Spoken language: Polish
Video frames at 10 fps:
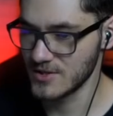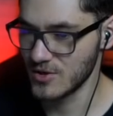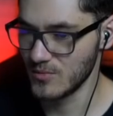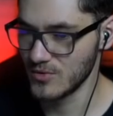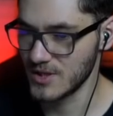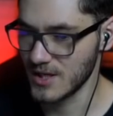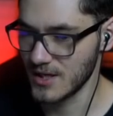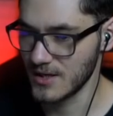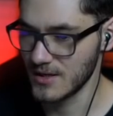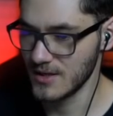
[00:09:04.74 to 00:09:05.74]
z domu
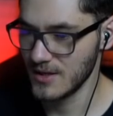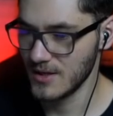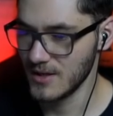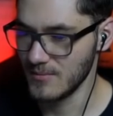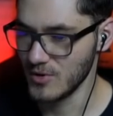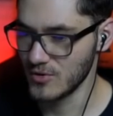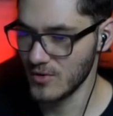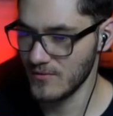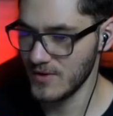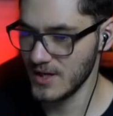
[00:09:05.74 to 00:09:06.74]
te e,
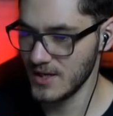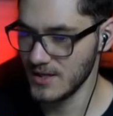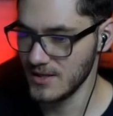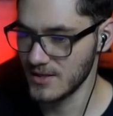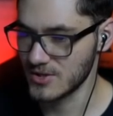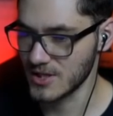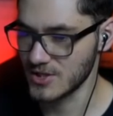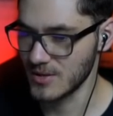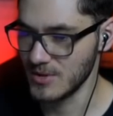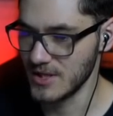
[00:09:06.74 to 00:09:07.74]
miodowe i jeszcze jakieś
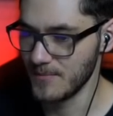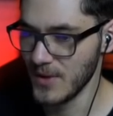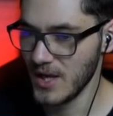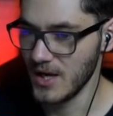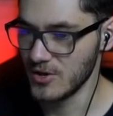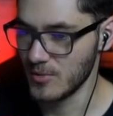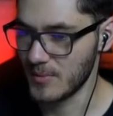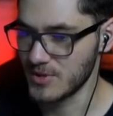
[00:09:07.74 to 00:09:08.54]
tam inne. E, dobra,